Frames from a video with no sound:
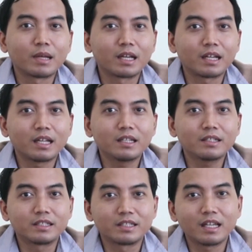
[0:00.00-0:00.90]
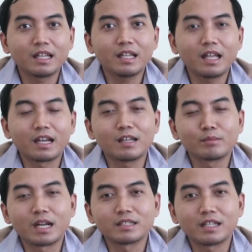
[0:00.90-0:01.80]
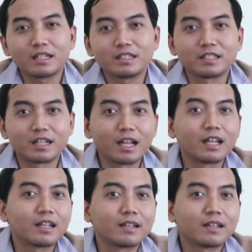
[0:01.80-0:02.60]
maka dia akan merasa diserang.